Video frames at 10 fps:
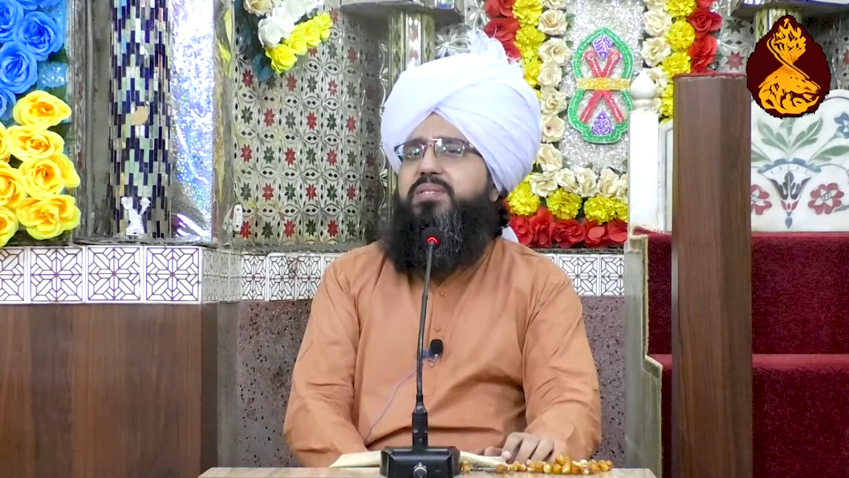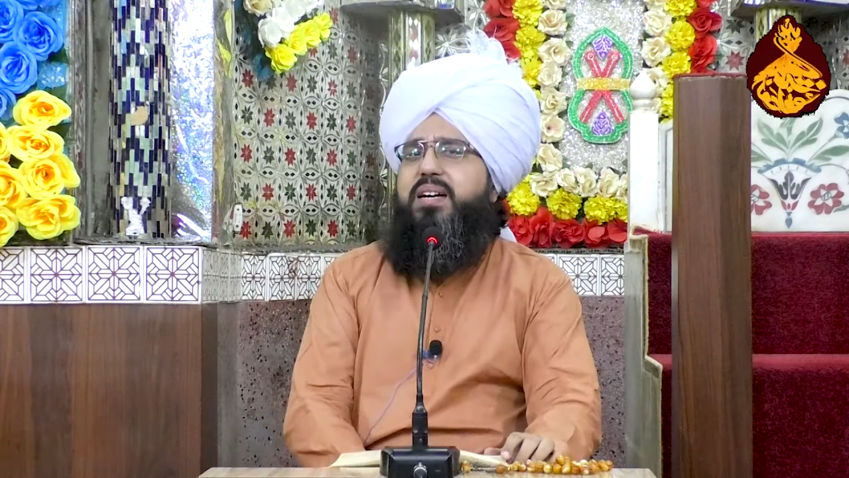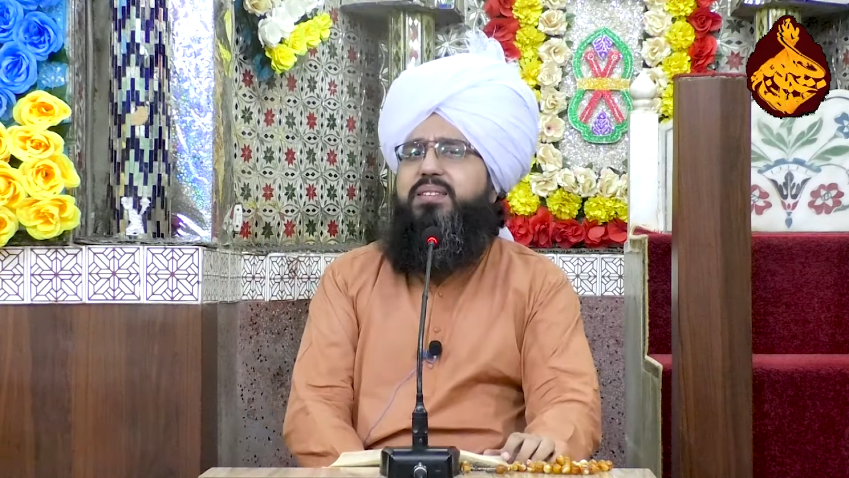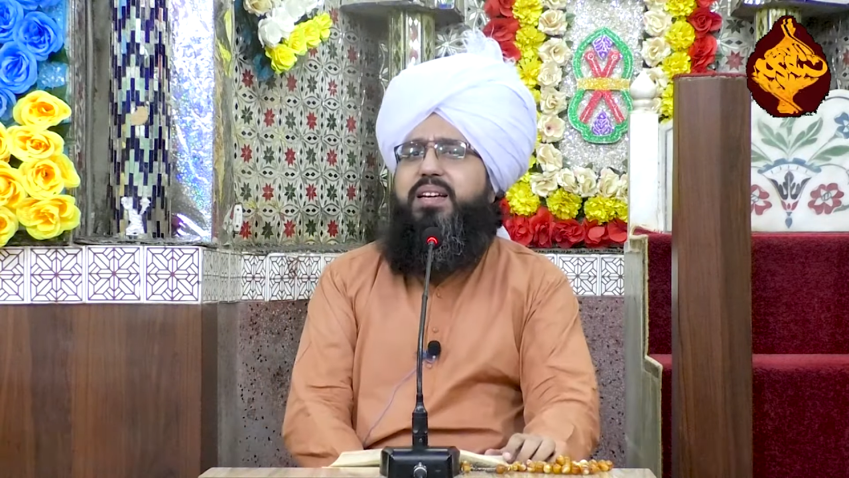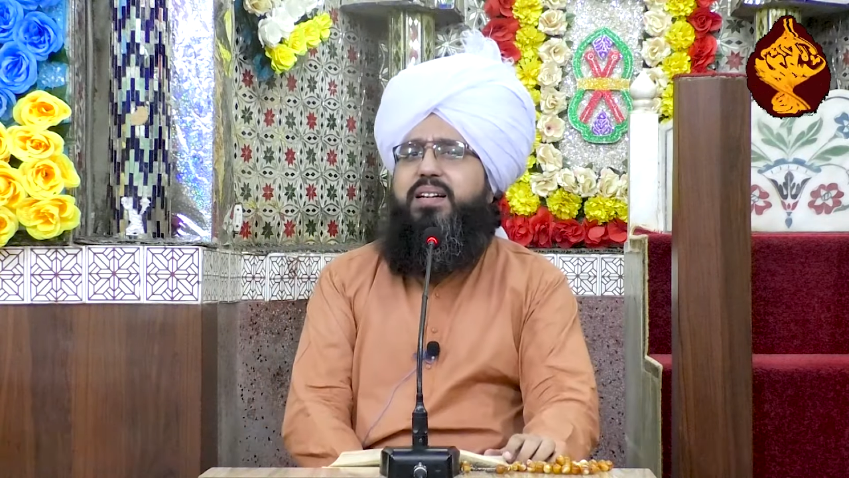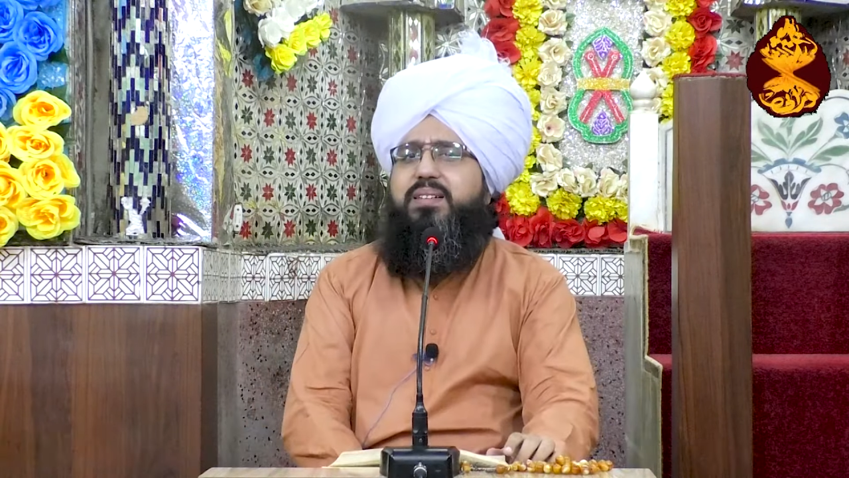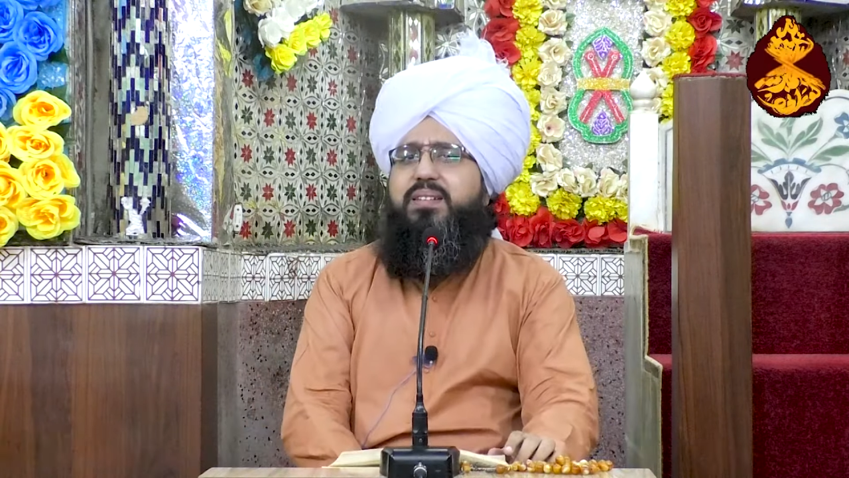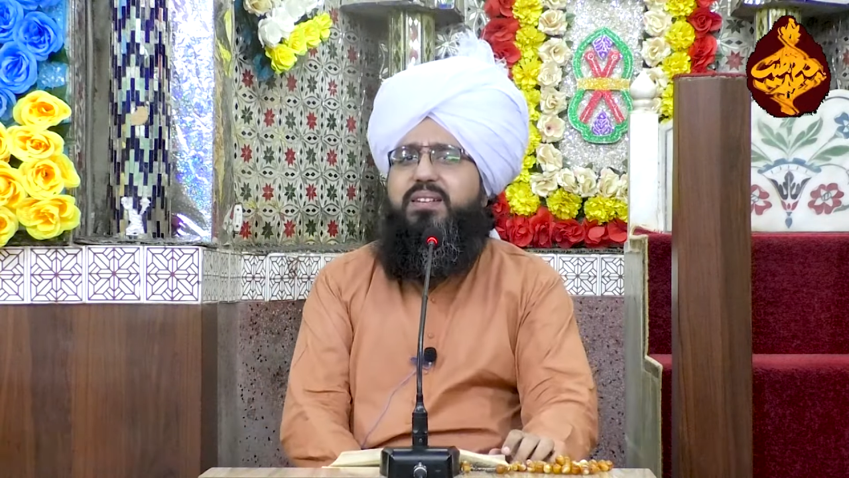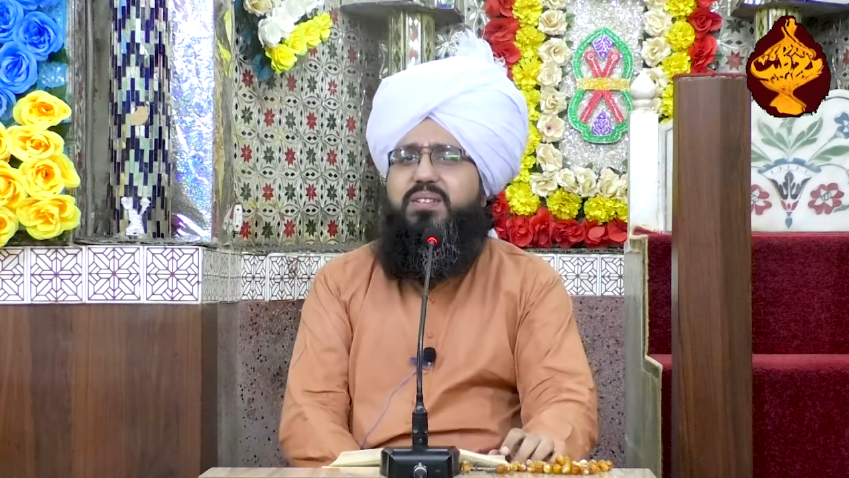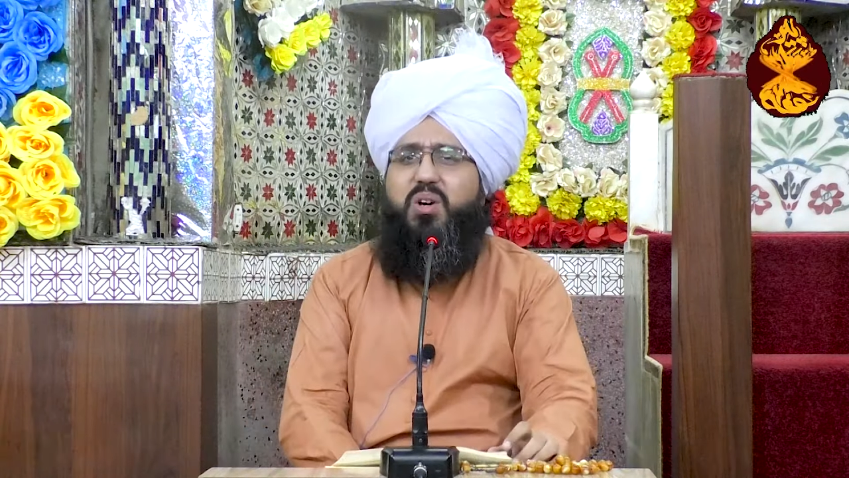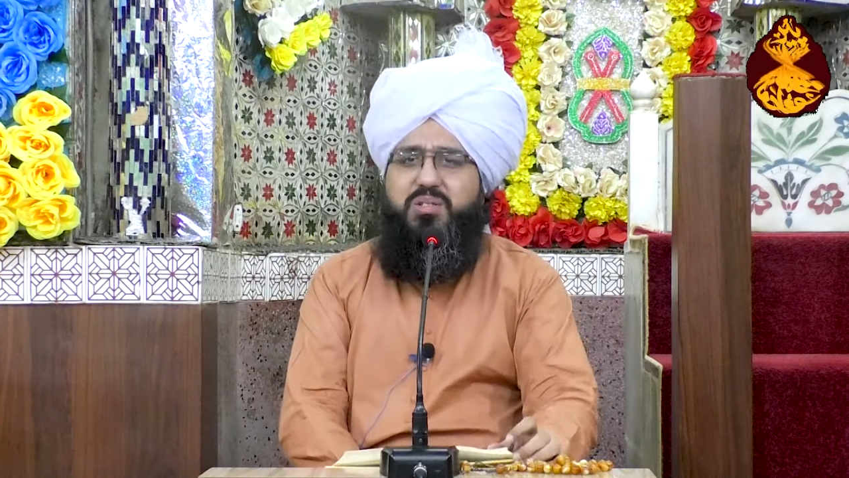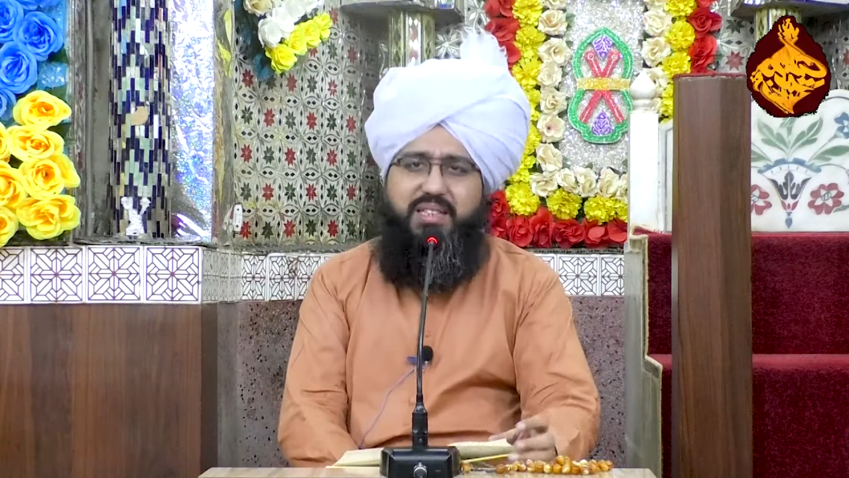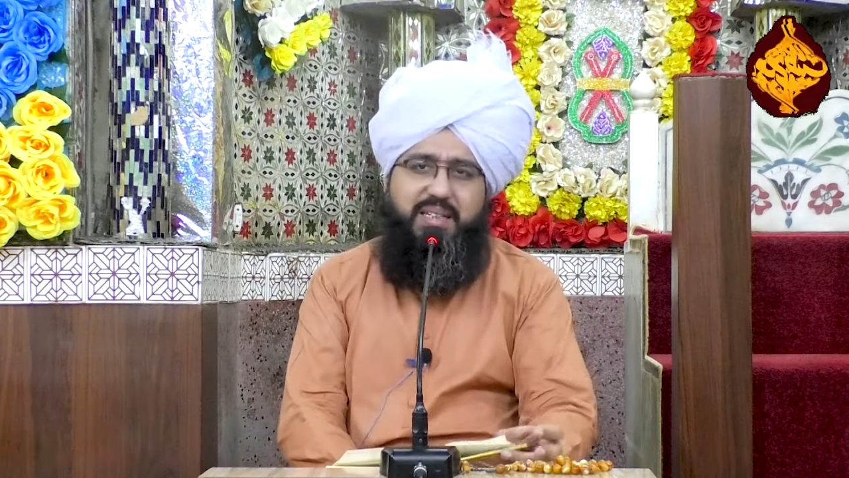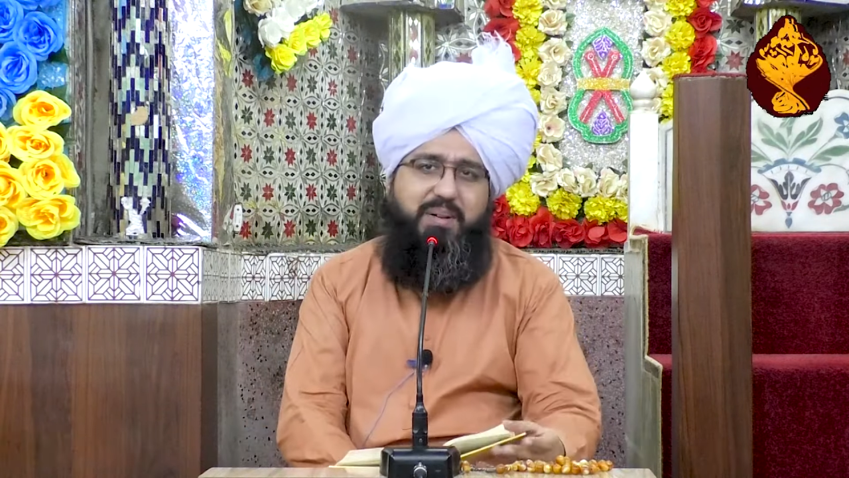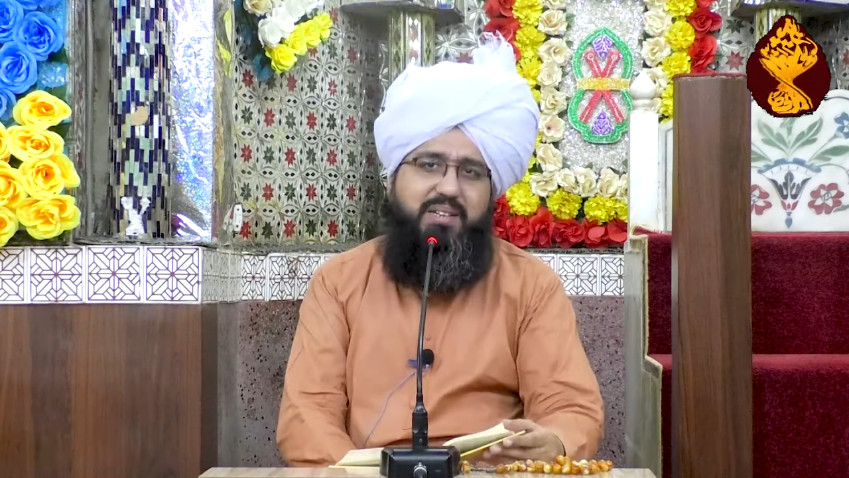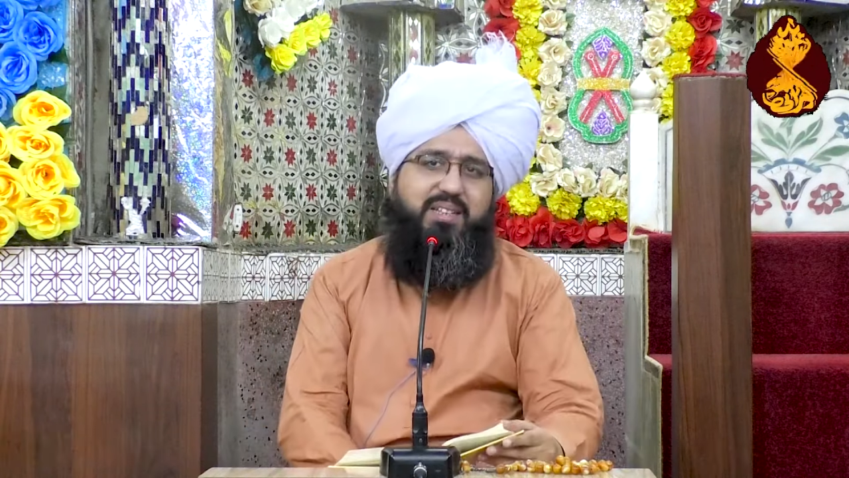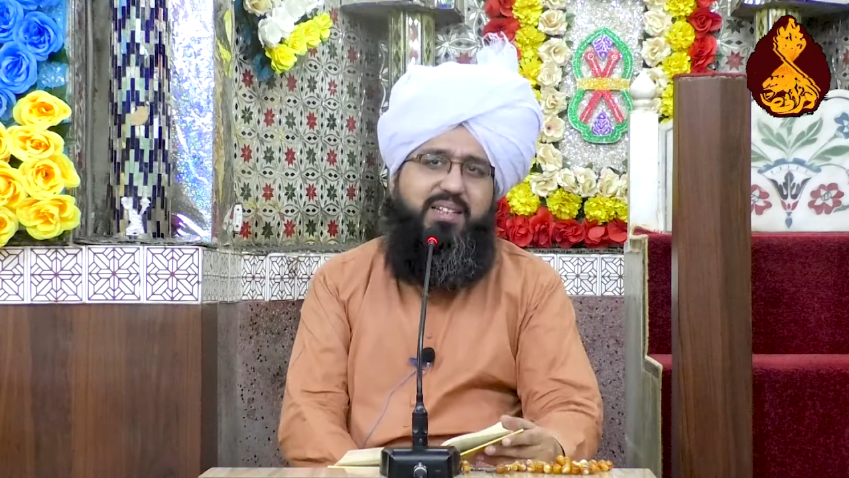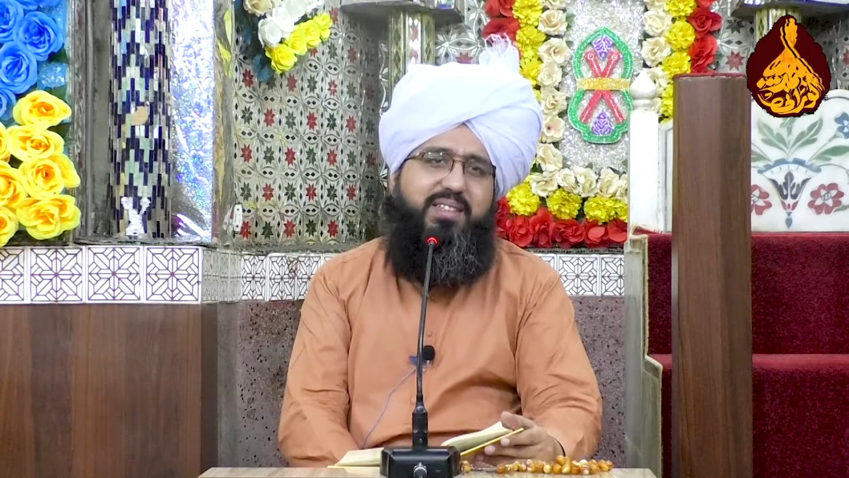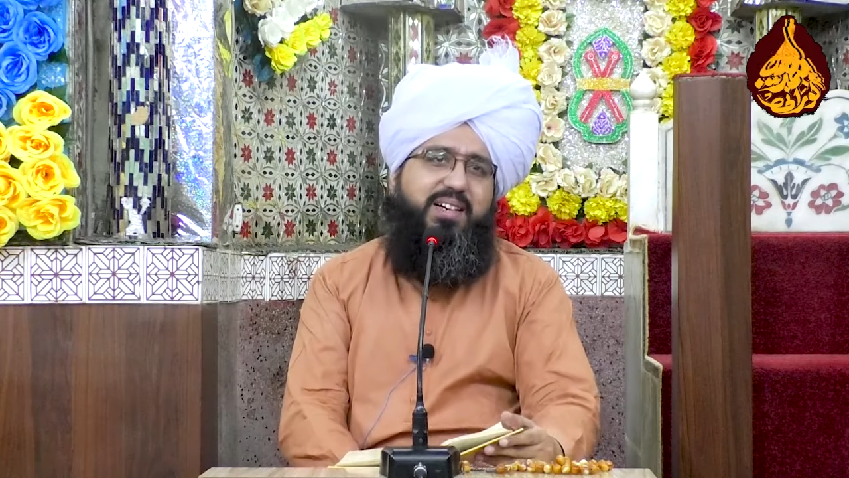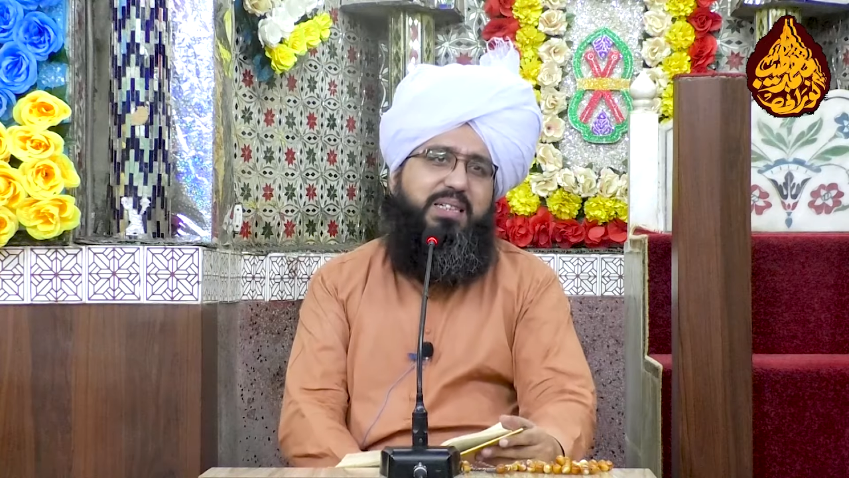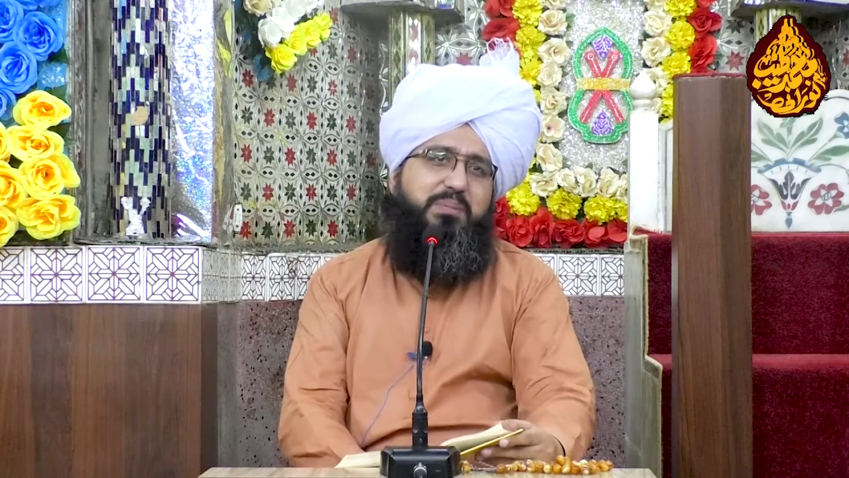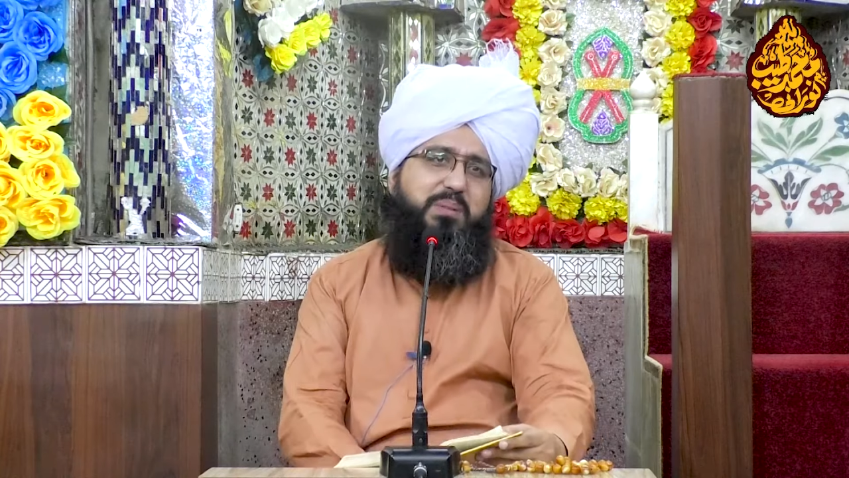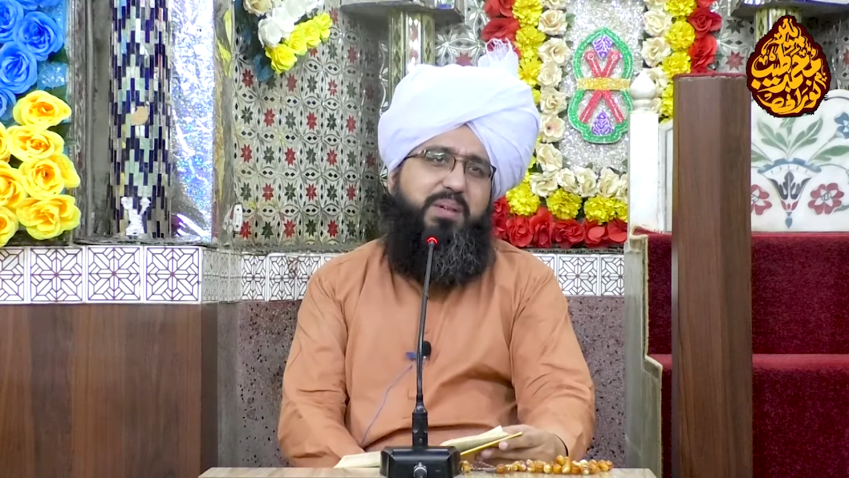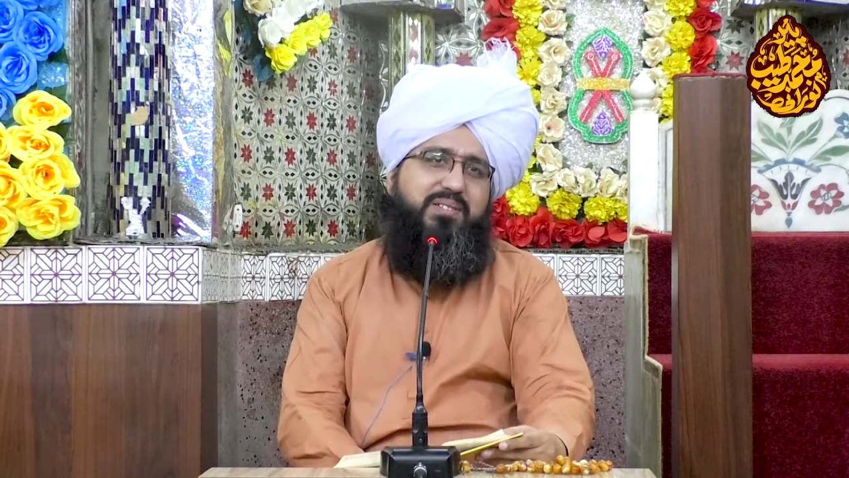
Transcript: पास जाते हैं डॉक्टर के पास जाते हैं हकीम के